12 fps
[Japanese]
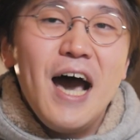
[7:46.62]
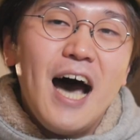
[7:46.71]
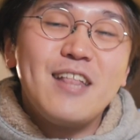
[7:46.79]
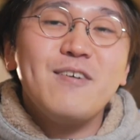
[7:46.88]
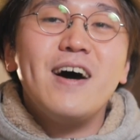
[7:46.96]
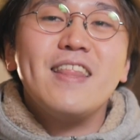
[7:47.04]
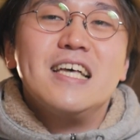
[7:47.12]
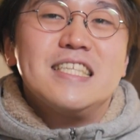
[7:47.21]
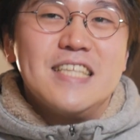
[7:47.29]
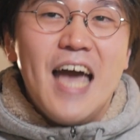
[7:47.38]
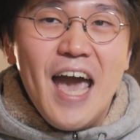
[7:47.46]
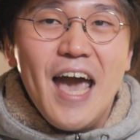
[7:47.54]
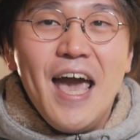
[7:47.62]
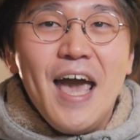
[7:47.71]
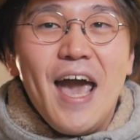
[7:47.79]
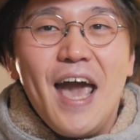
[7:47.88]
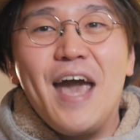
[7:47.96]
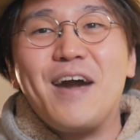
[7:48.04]
あとはですね、
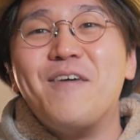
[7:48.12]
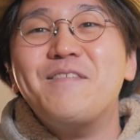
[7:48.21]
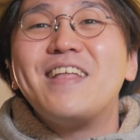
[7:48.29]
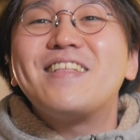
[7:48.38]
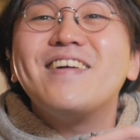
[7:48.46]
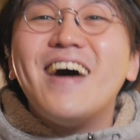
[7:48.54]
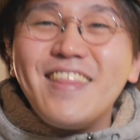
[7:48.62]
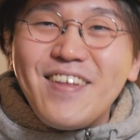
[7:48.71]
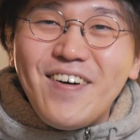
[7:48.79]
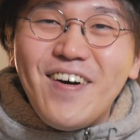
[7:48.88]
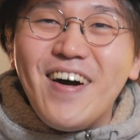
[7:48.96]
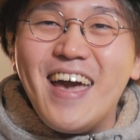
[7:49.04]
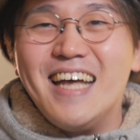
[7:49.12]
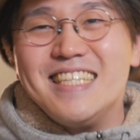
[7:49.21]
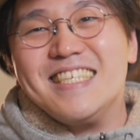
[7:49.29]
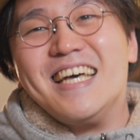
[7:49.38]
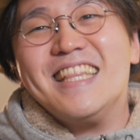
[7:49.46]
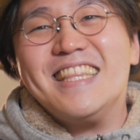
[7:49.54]
コメント欄の方、
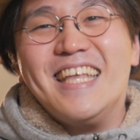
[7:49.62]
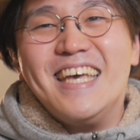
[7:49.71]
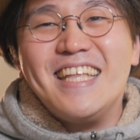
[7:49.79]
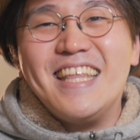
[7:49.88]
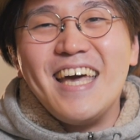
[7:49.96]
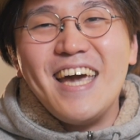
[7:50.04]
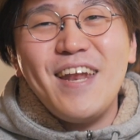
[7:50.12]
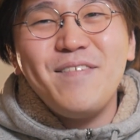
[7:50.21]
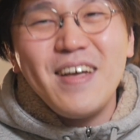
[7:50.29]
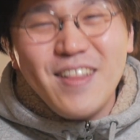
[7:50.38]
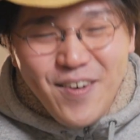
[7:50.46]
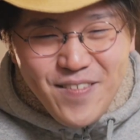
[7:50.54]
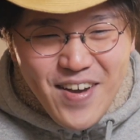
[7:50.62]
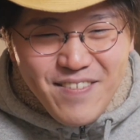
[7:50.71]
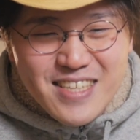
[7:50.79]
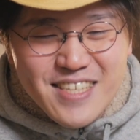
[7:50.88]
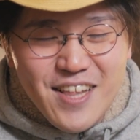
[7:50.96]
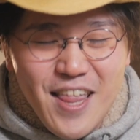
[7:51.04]
使っていただければと思い
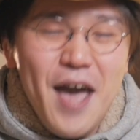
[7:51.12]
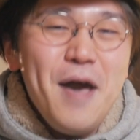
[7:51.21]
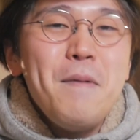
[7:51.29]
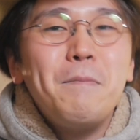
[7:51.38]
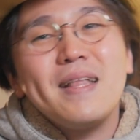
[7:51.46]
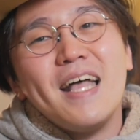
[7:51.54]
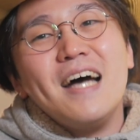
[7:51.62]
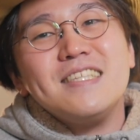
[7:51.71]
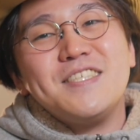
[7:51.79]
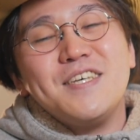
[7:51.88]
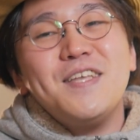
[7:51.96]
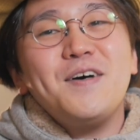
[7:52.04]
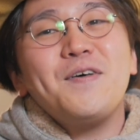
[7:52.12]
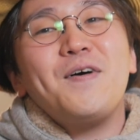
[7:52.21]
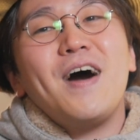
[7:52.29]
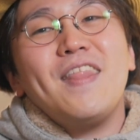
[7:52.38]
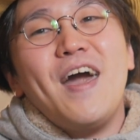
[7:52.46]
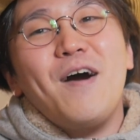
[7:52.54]
ますので、また次の
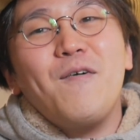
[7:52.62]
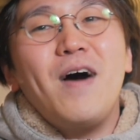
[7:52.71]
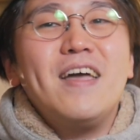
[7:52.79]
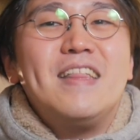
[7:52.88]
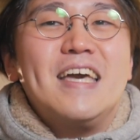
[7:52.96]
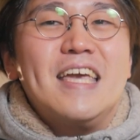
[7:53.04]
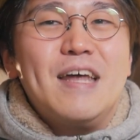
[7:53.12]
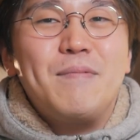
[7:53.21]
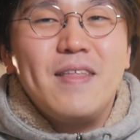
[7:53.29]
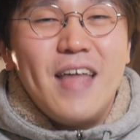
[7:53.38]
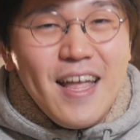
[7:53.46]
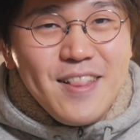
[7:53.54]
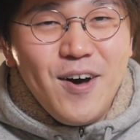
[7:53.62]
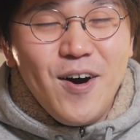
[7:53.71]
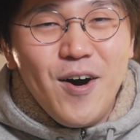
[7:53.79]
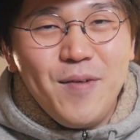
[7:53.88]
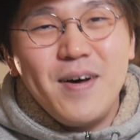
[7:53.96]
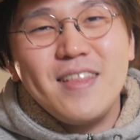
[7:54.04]
動画でお会いできればなと
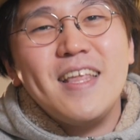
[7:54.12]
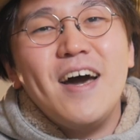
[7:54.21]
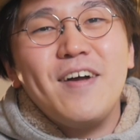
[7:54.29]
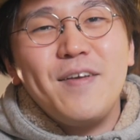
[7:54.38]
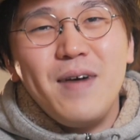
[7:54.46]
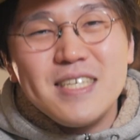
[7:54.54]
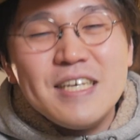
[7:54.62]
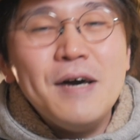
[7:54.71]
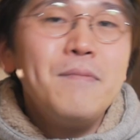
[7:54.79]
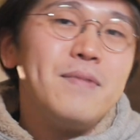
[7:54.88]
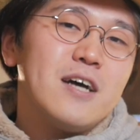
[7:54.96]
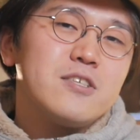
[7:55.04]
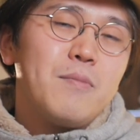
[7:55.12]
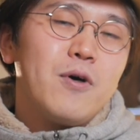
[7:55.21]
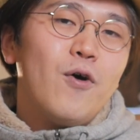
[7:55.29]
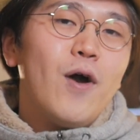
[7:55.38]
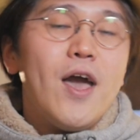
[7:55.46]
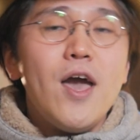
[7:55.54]
思っております。皆
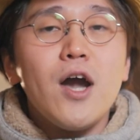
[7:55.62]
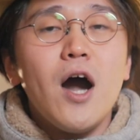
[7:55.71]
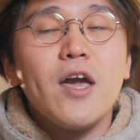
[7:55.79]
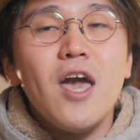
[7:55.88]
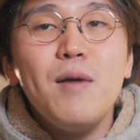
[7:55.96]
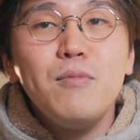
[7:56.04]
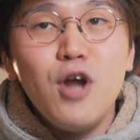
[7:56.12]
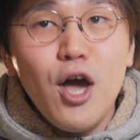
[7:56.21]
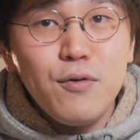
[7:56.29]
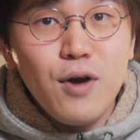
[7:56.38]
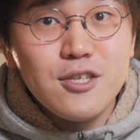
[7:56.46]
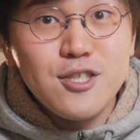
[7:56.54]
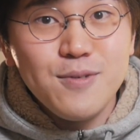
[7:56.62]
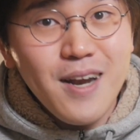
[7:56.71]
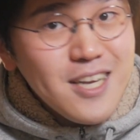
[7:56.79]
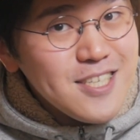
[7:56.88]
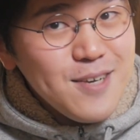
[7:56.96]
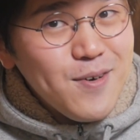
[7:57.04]
様の映画ゲームライフが素晴
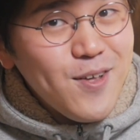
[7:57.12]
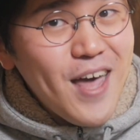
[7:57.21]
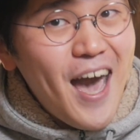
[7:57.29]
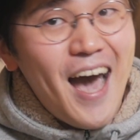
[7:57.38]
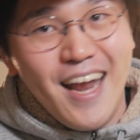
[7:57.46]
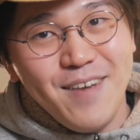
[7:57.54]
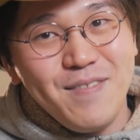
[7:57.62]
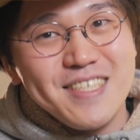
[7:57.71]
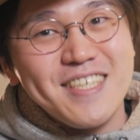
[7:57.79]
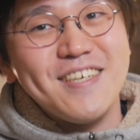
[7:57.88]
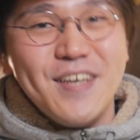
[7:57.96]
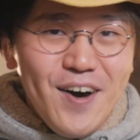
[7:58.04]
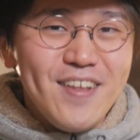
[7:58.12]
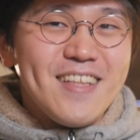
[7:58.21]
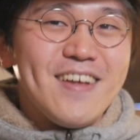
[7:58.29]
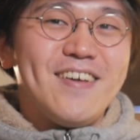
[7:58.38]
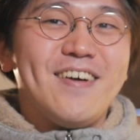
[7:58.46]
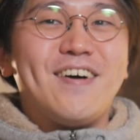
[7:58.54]
らしいものでありますように
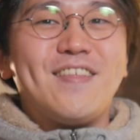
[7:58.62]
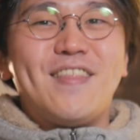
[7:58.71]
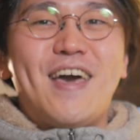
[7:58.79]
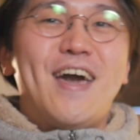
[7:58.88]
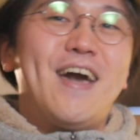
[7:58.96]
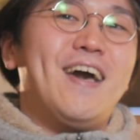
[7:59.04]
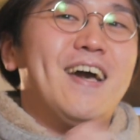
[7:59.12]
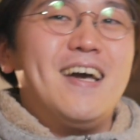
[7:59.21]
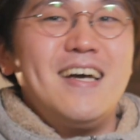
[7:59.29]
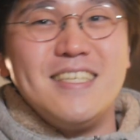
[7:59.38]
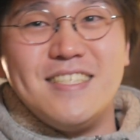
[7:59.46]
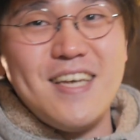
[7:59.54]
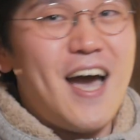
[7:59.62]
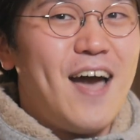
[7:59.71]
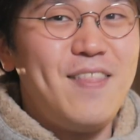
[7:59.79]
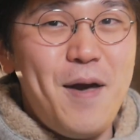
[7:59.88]
ということで、じゃあ